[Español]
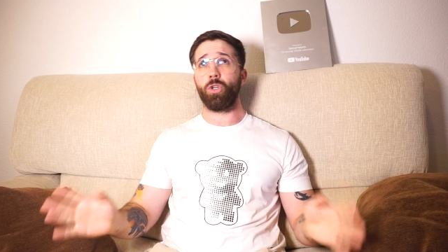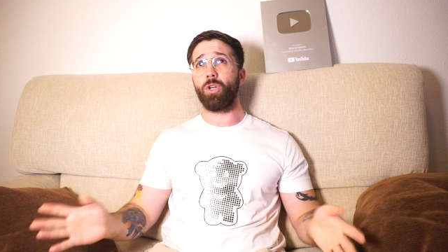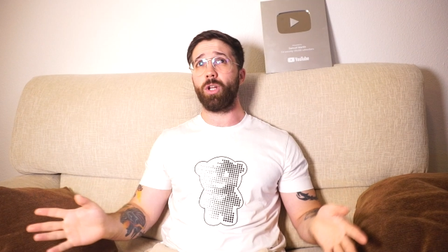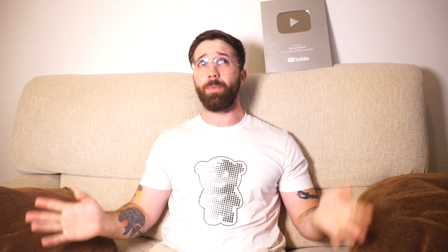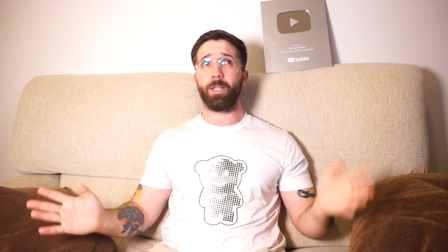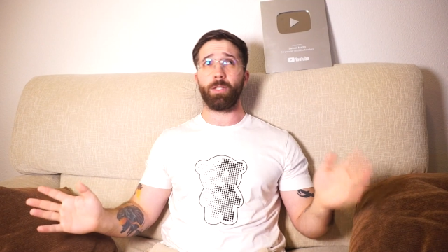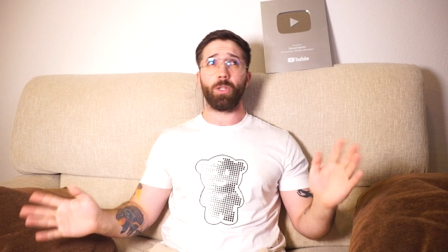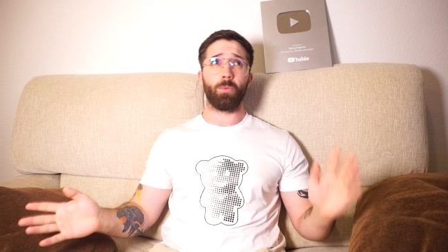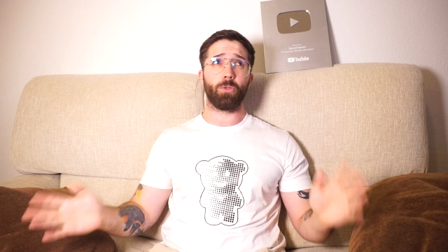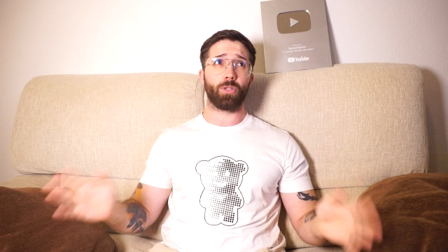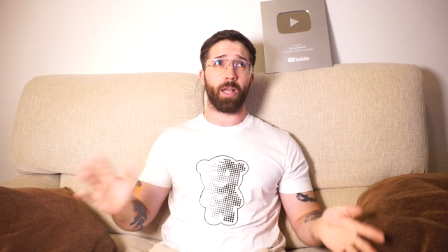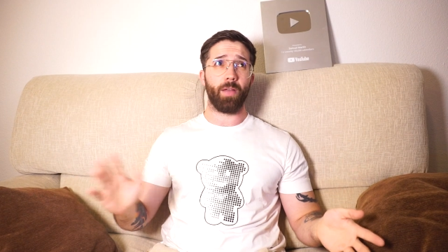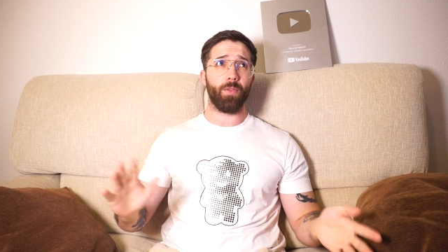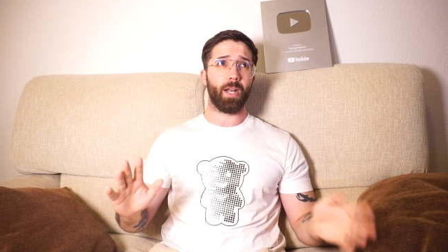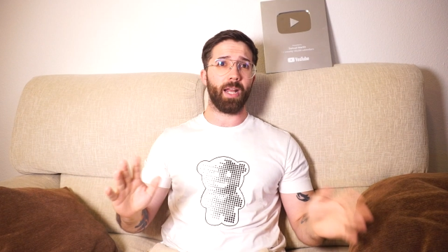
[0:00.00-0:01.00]
yo no he visto
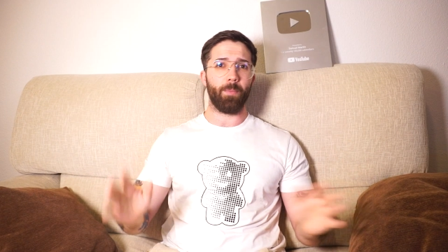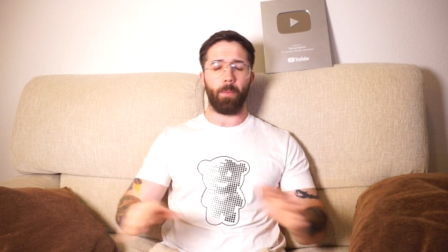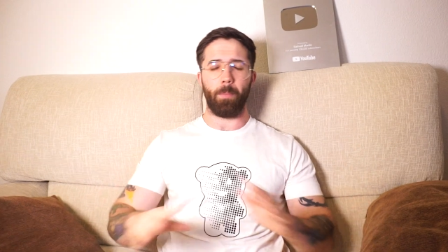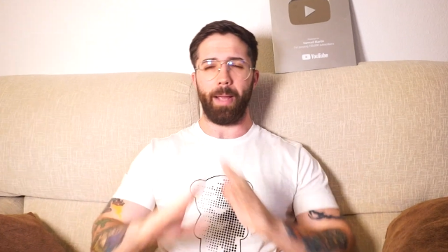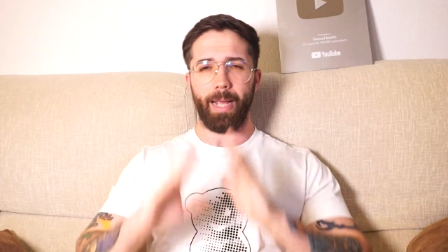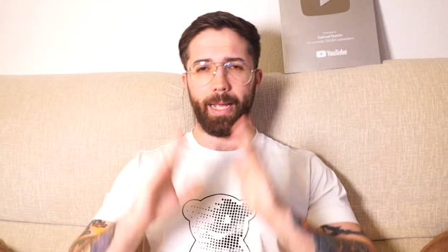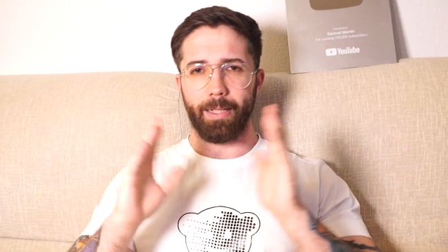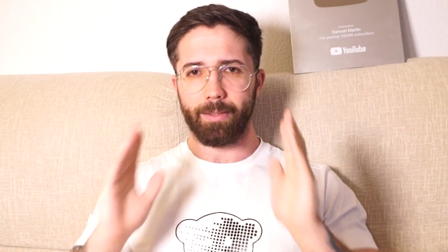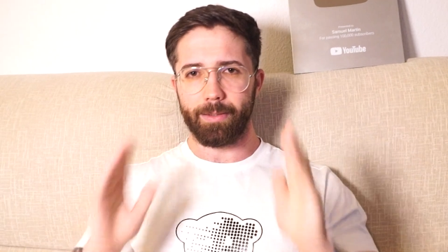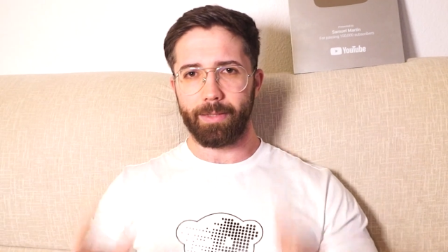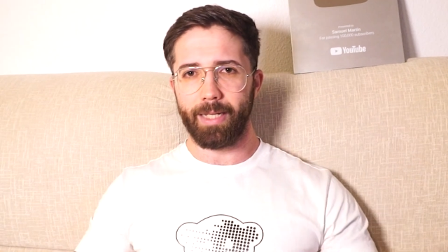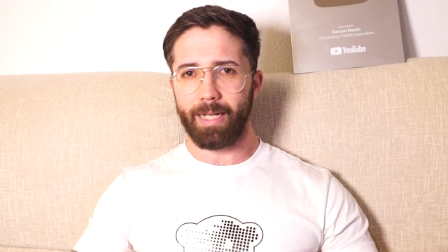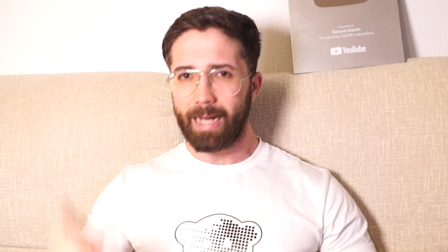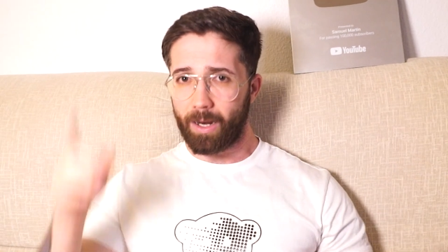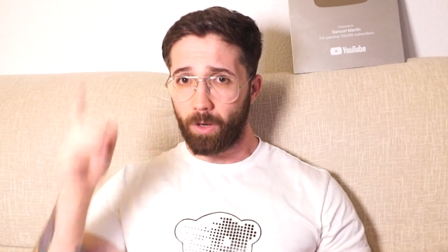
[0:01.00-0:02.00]
Buscando a Nemo.
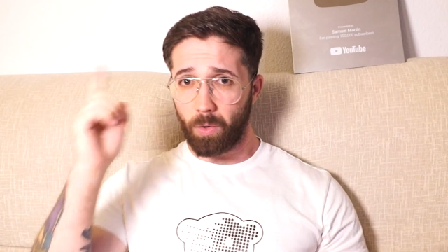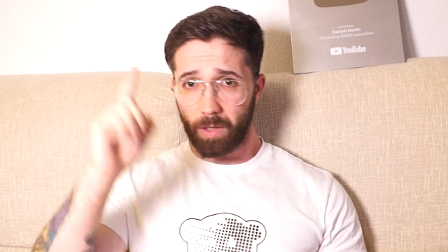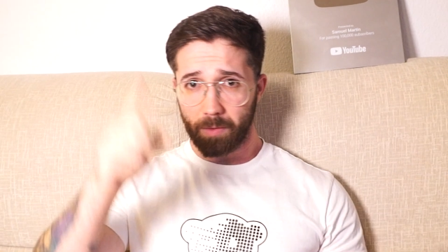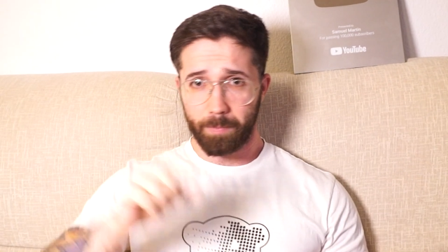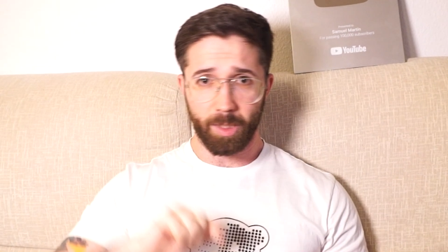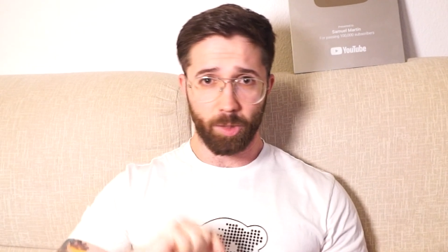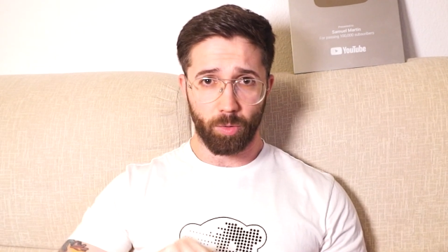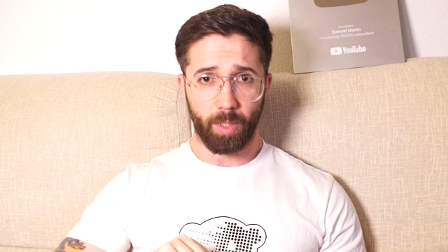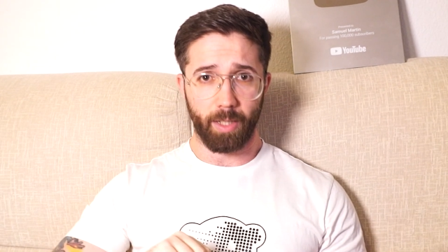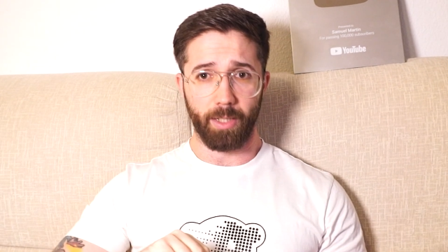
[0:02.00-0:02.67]
Mentira, lo has visto